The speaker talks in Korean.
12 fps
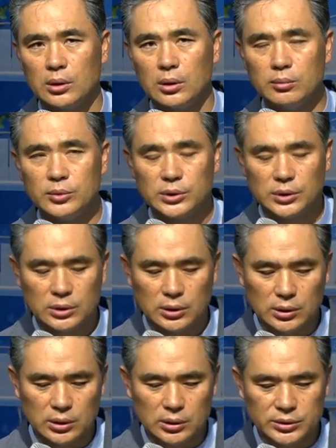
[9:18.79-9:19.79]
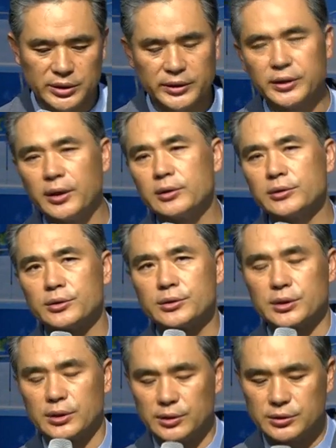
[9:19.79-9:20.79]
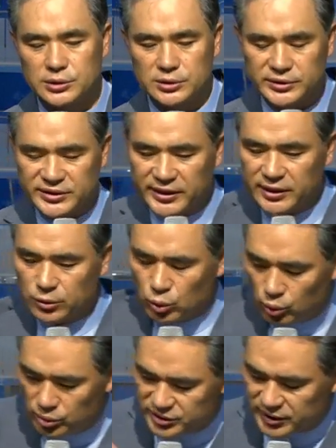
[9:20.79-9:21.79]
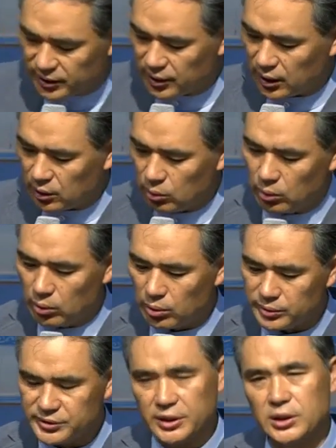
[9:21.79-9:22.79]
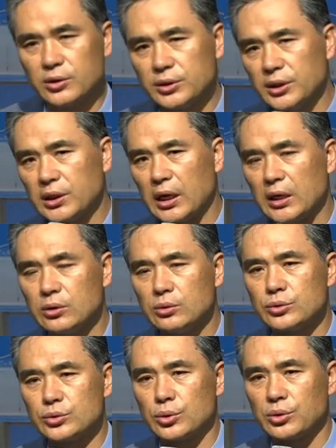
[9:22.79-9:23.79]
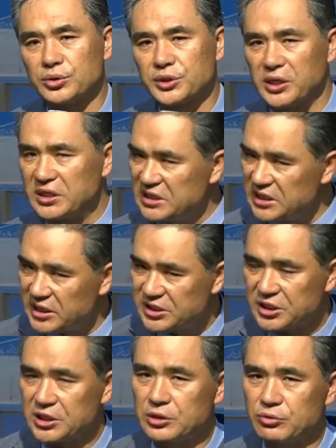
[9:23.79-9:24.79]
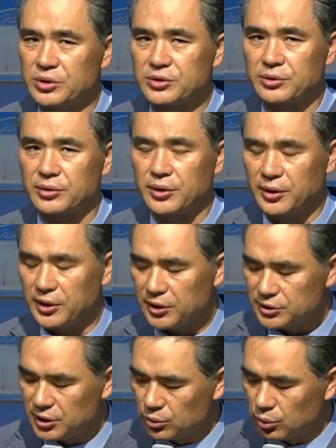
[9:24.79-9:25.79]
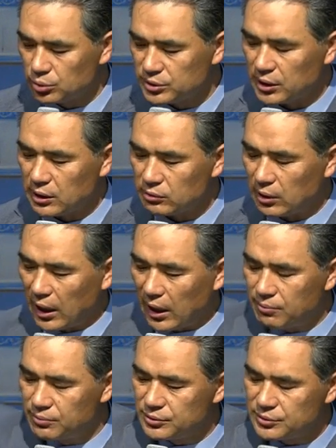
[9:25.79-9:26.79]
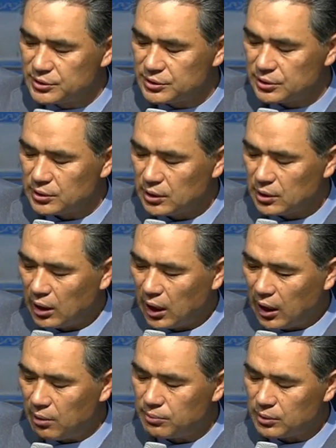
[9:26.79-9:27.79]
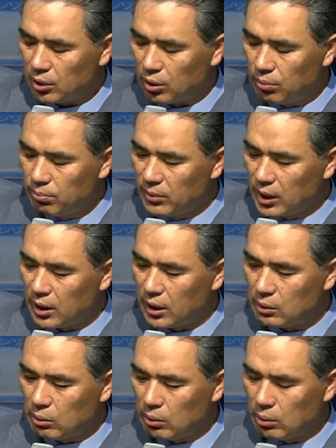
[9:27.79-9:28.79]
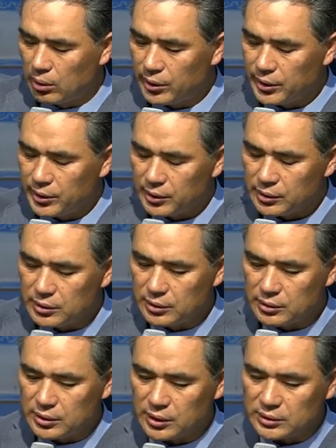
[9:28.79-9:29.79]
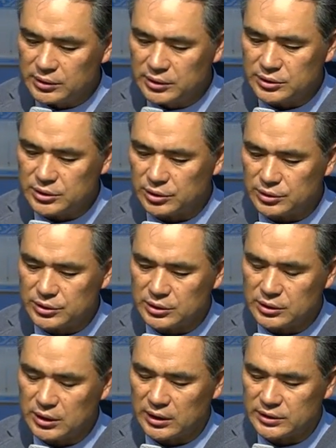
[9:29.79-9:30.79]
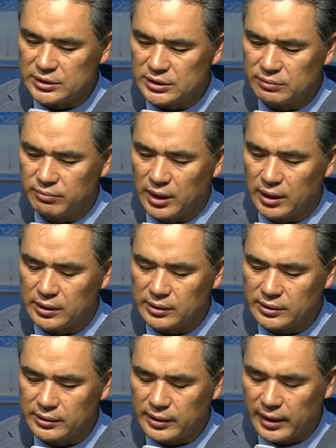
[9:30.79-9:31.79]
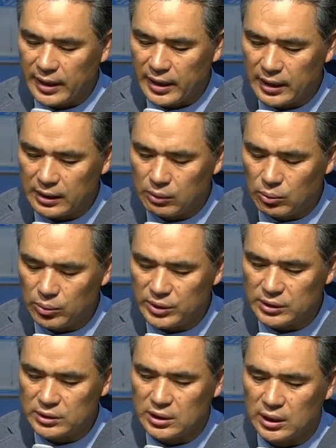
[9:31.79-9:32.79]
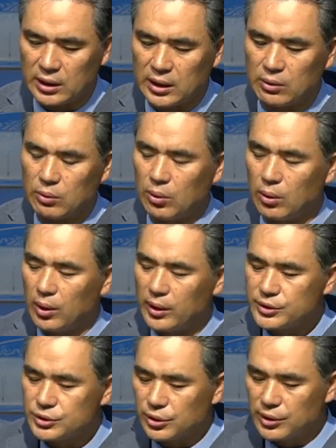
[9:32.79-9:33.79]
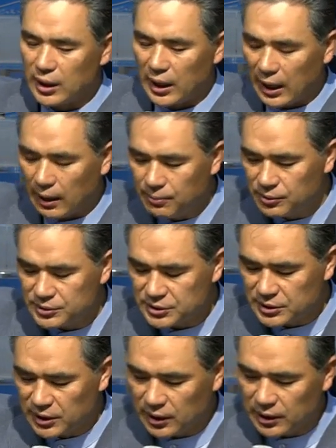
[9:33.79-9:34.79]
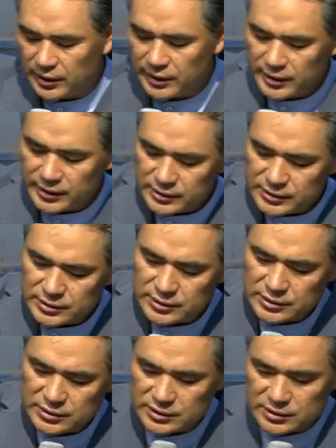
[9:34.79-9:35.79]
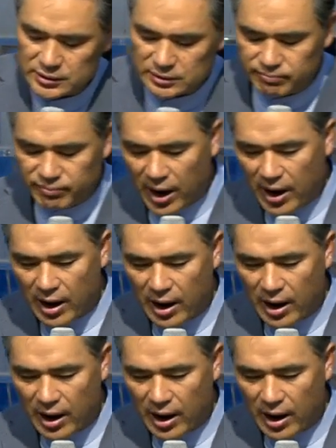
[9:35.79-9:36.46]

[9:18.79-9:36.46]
어머니 제가 예를 들었잖아요. 제 동생하고 제 이런 얘기 하는 것도 좀 거시게 이해시키기 위해서 그래. 제 동생하고 아버지 아, 엄마하고 그렇게 의처증 같이 막 하고 있다라고 저희 아버지가 막